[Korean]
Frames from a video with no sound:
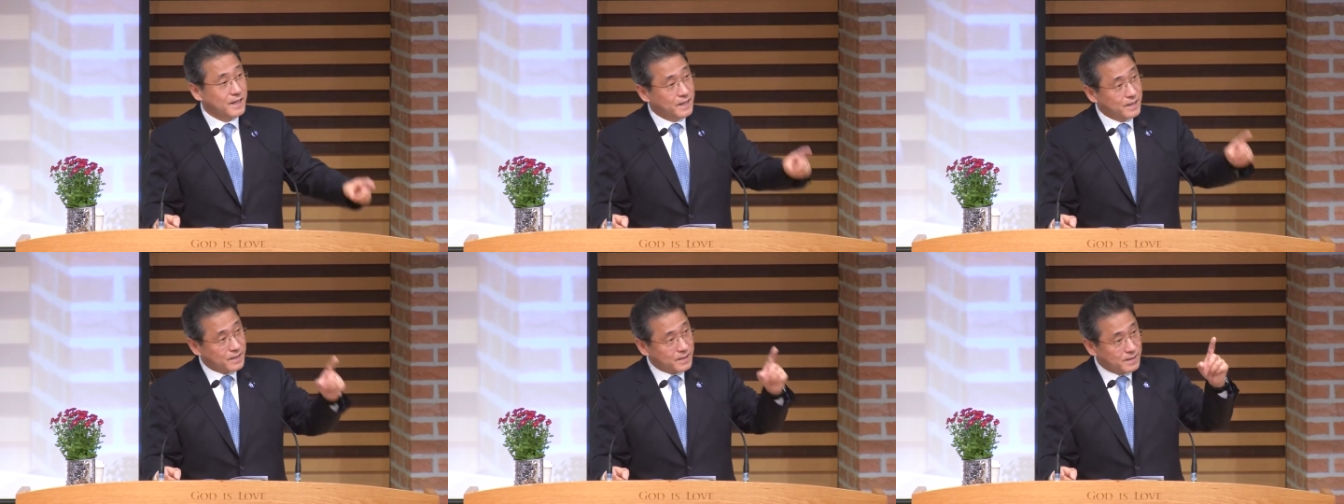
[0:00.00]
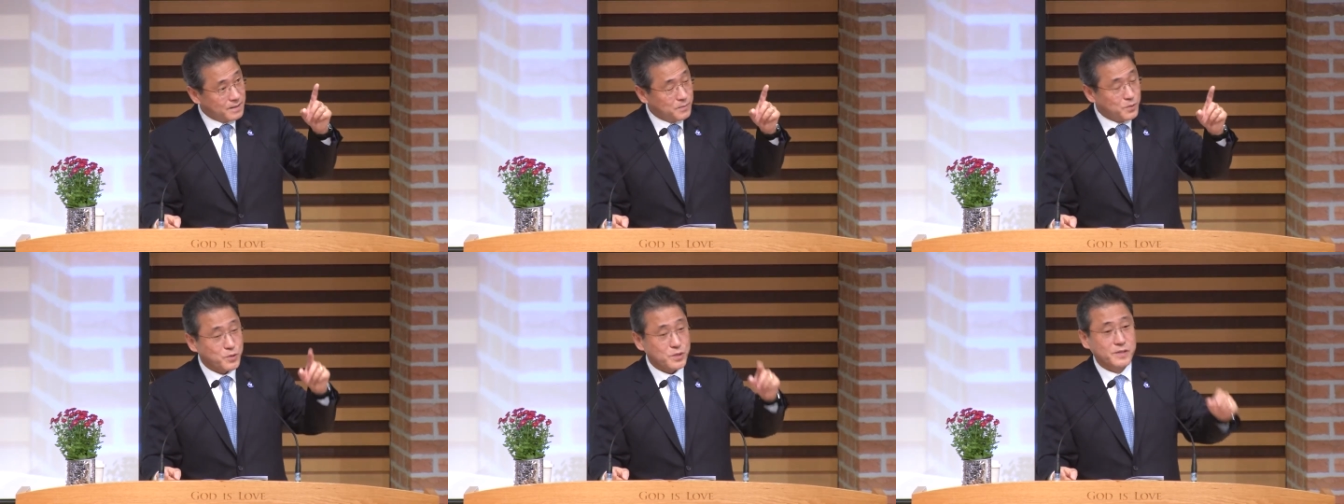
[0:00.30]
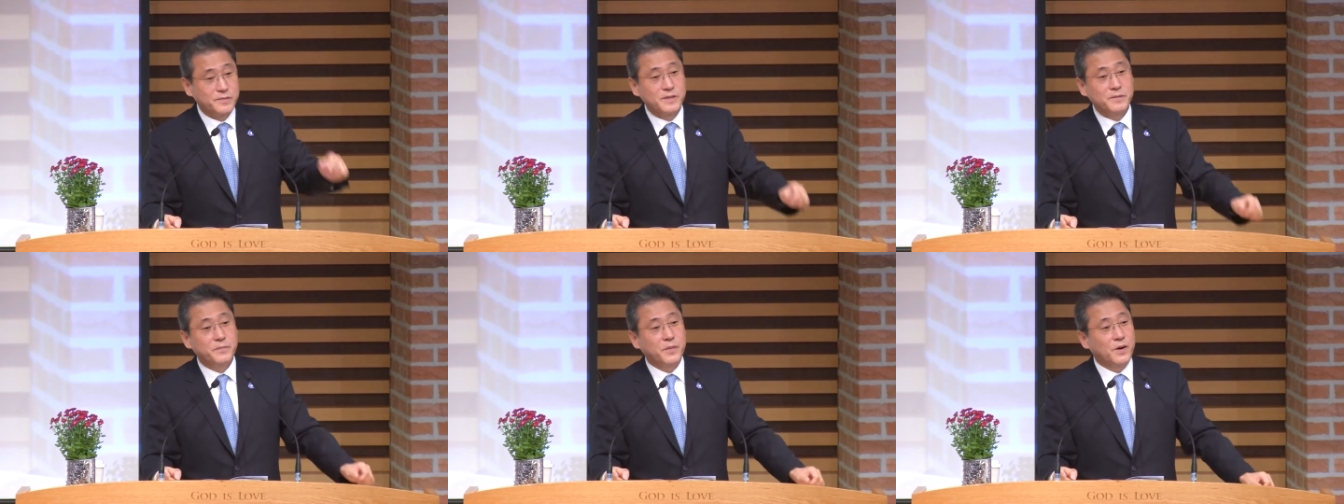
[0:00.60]
그
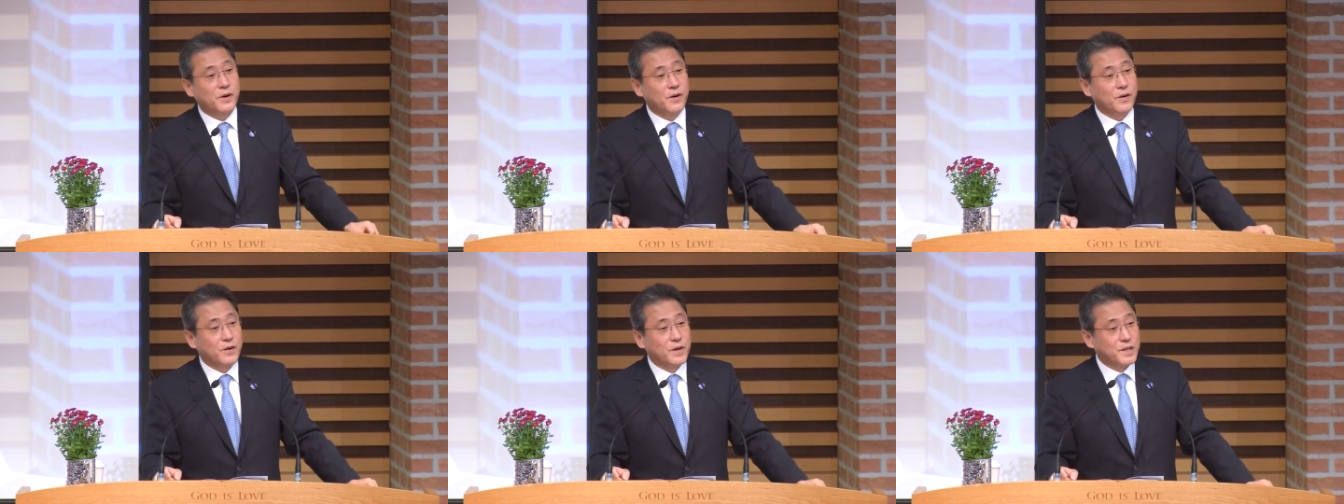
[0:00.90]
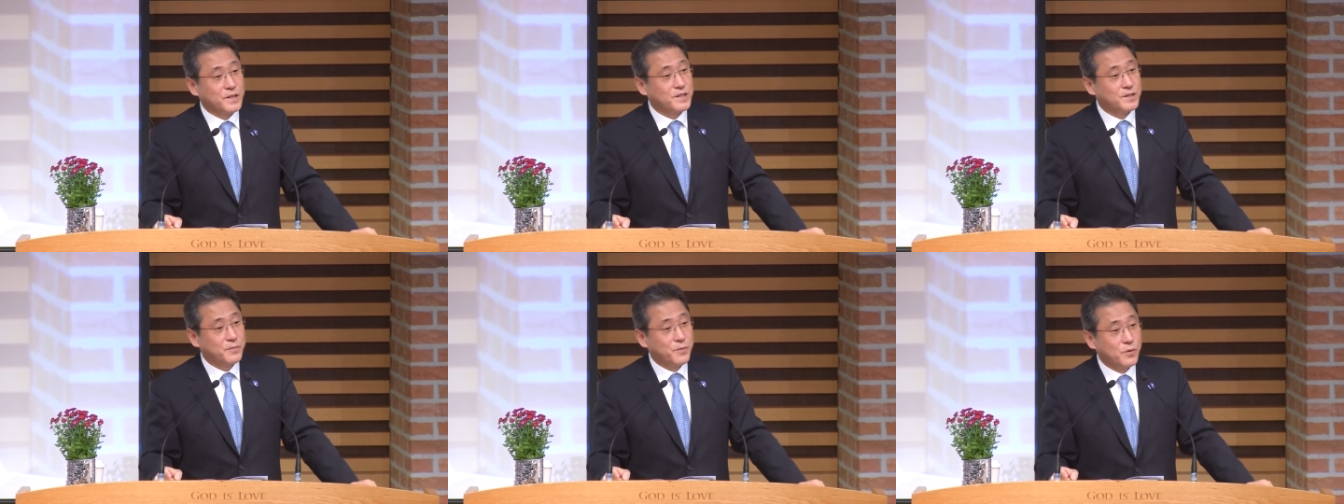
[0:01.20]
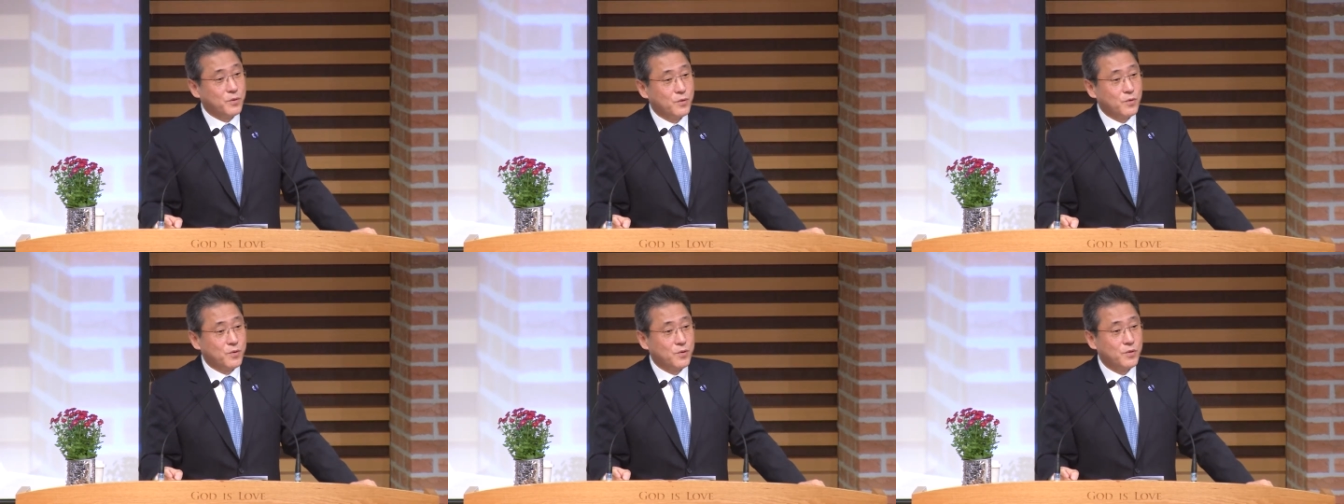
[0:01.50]
모습을 멀리서
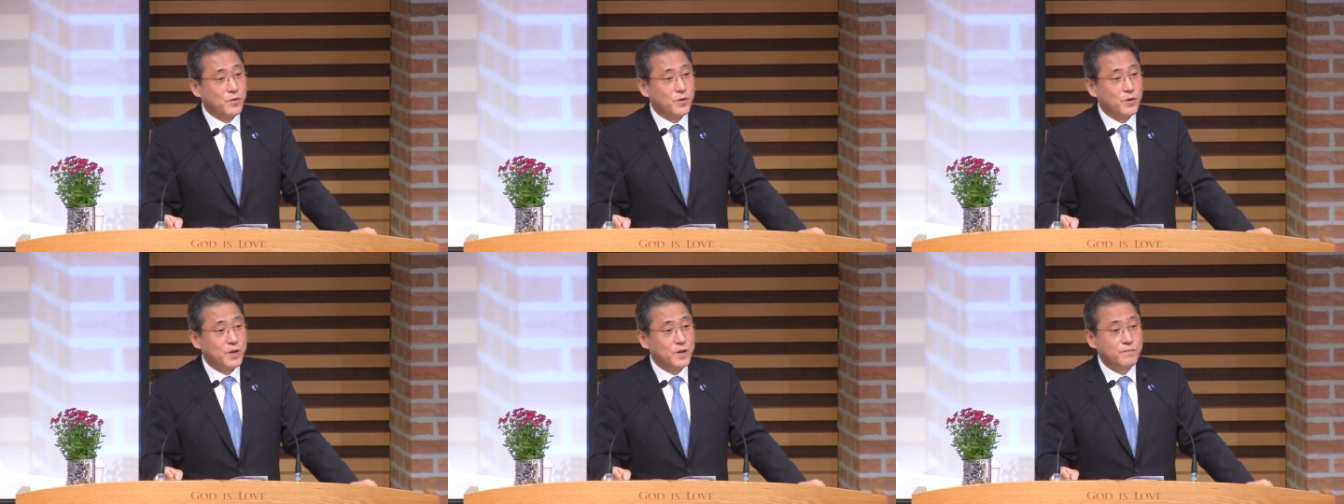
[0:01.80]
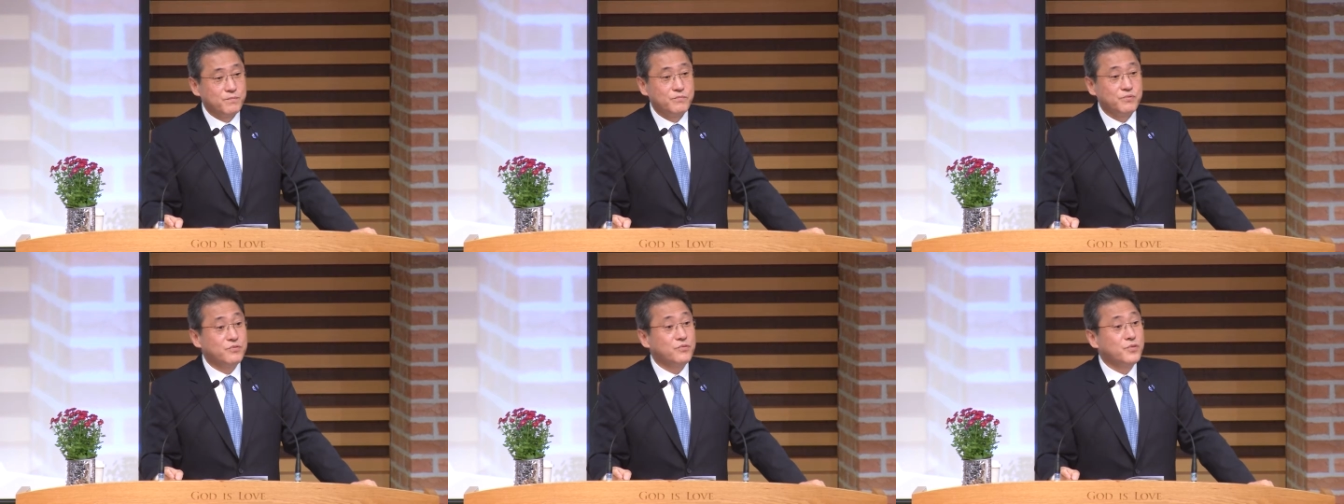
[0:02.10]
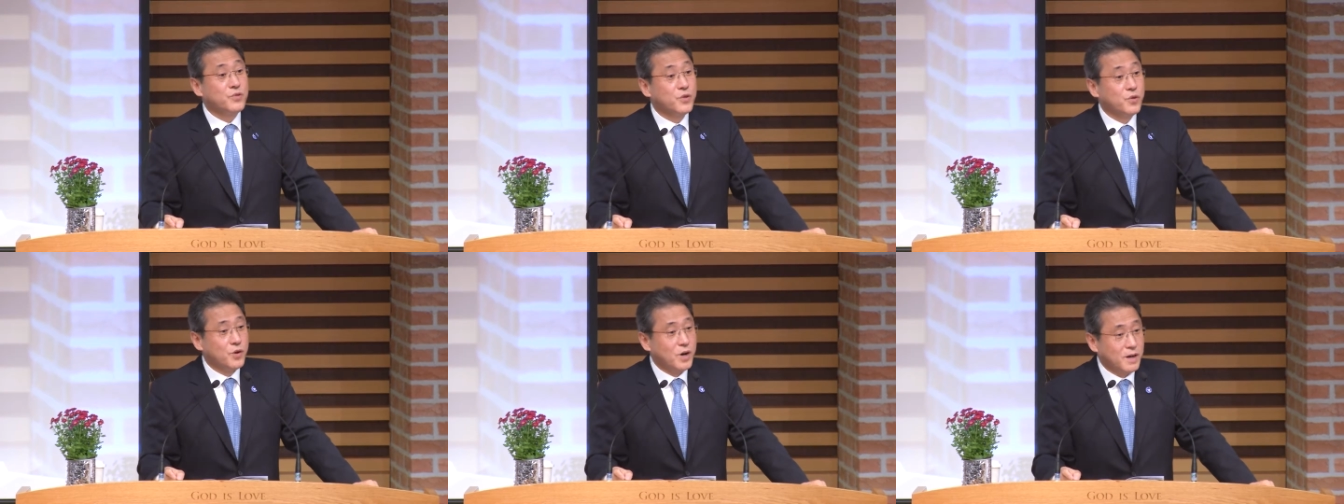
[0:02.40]
보고
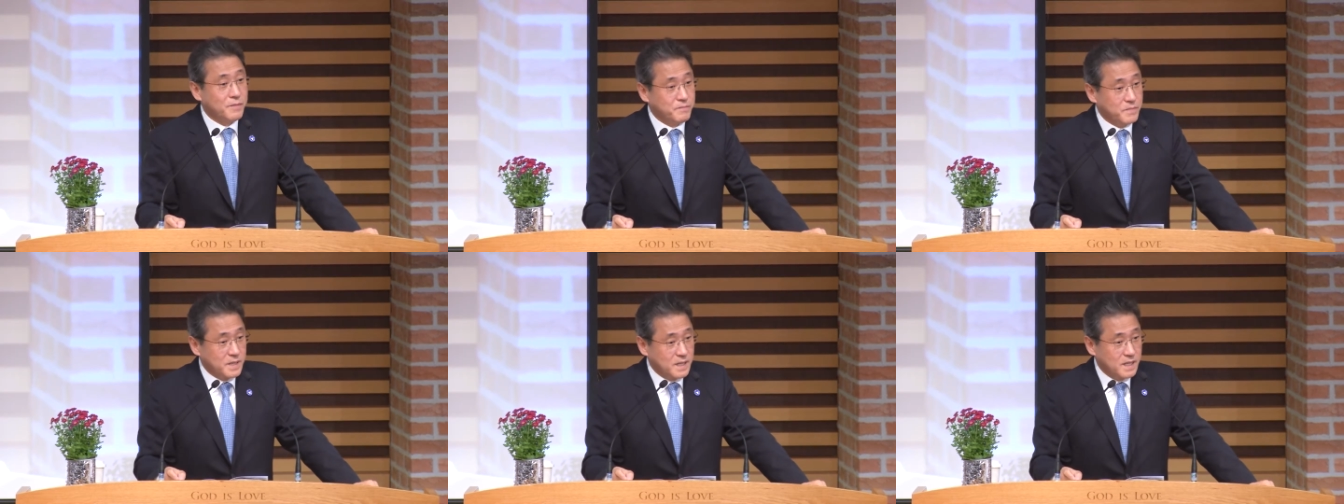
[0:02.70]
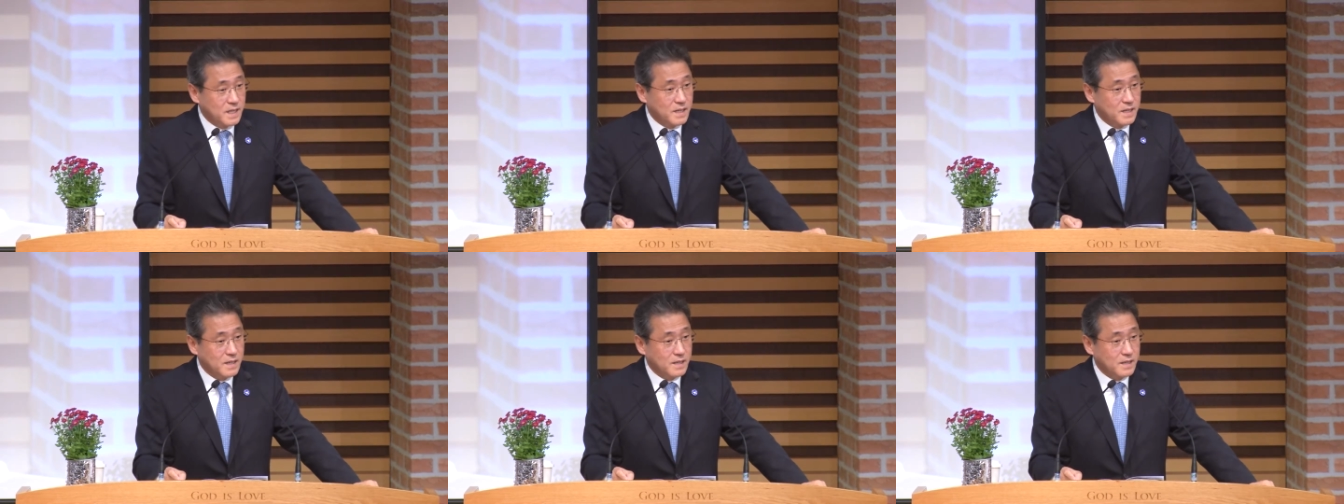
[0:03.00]
분노합니다.